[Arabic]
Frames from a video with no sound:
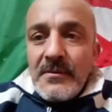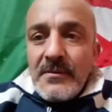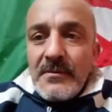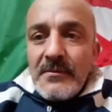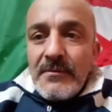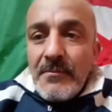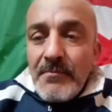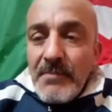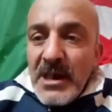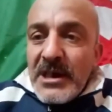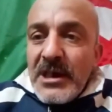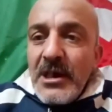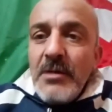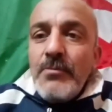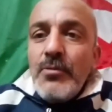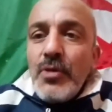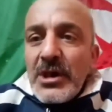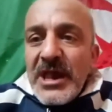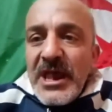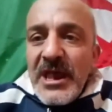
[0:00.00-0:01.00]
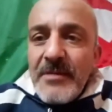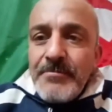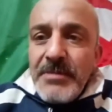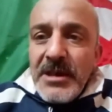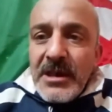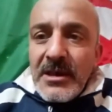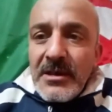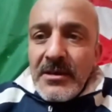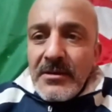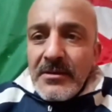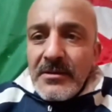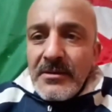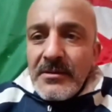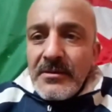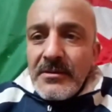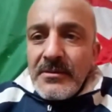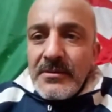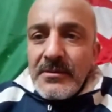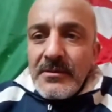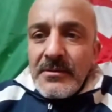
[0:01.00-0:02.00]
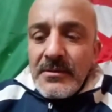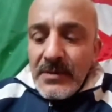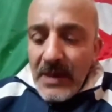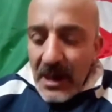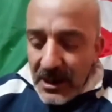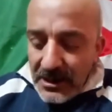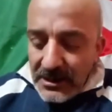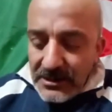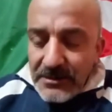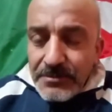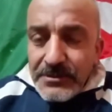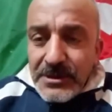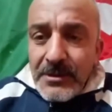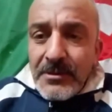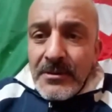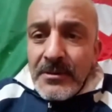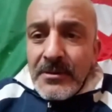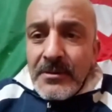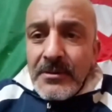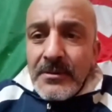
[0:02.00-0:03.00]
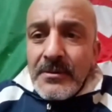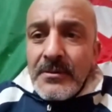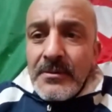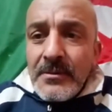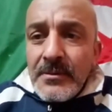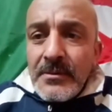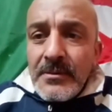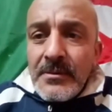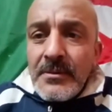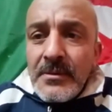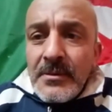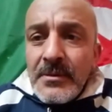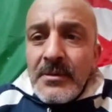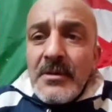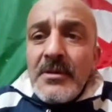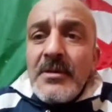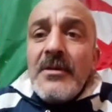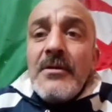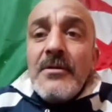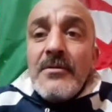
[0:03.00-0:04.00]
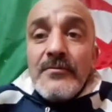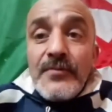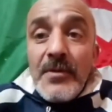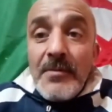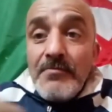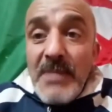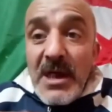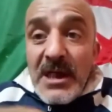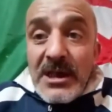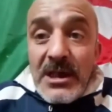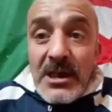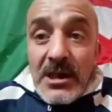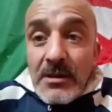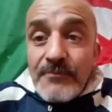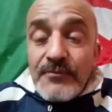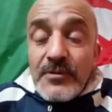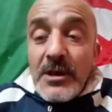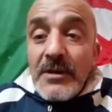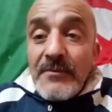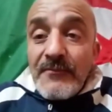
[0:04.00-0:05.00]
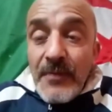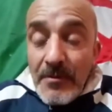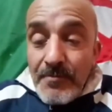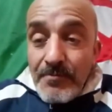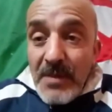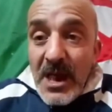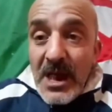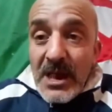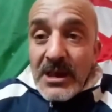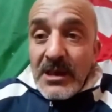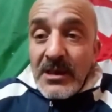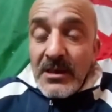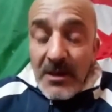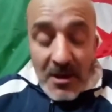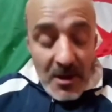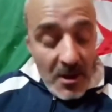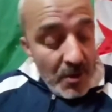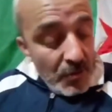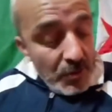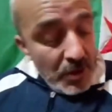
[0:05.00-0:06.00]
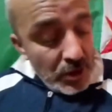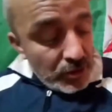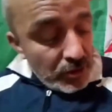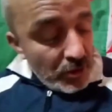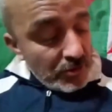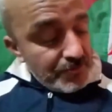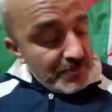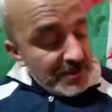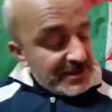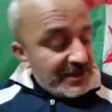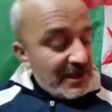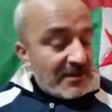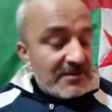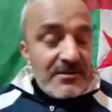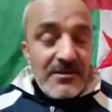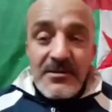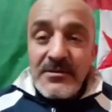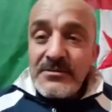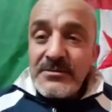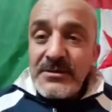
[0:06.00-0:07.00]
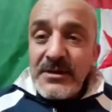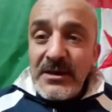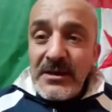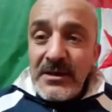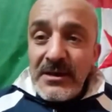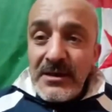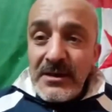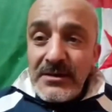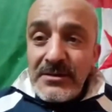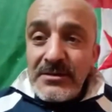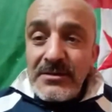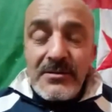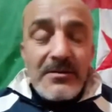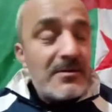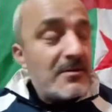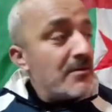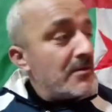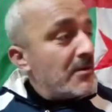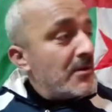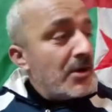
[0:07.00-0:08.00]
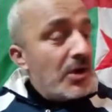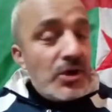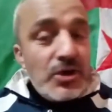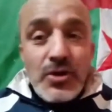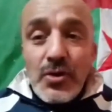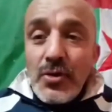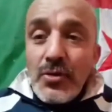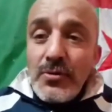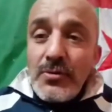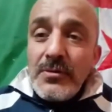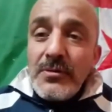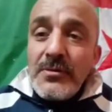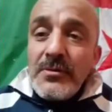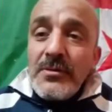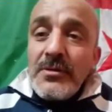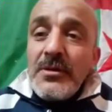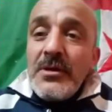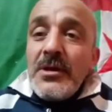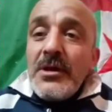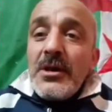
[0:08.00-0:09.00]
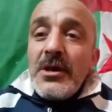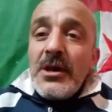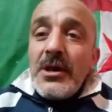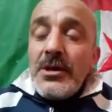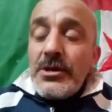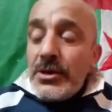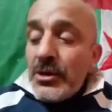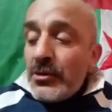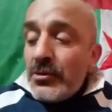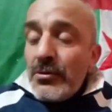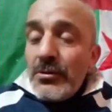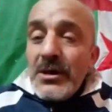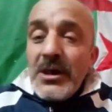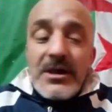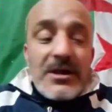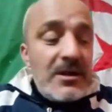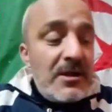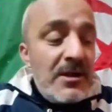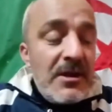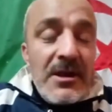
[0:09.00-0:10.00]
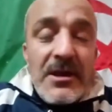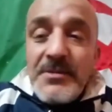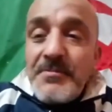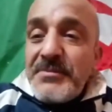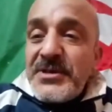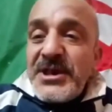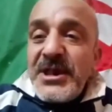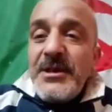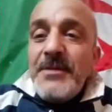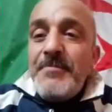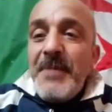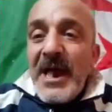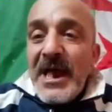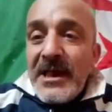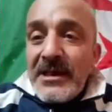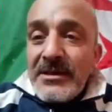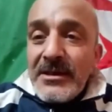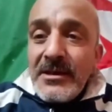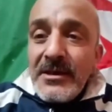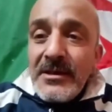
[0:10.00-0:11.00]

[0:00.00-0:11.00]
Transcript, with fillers: فما كيلعبوا الكابيك هاك طبطيهم فماك فماك ويدروك من تحت طيط يجو يديروا لك مسيبعات